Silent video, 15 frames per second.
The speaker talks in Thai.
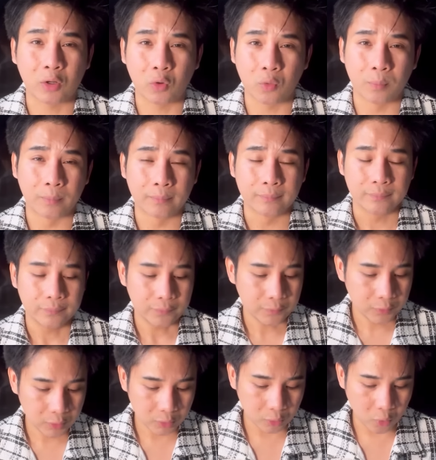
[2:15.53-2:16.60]
กลุ่ม
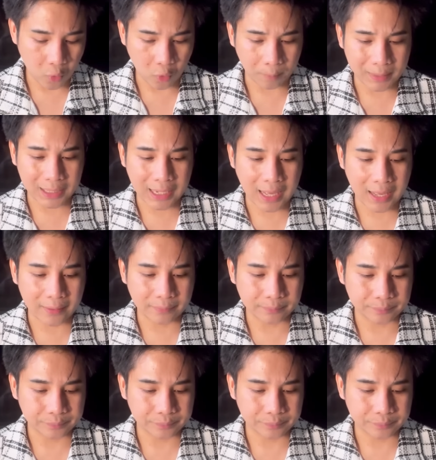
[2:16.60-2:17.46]
ถูกไหมครับ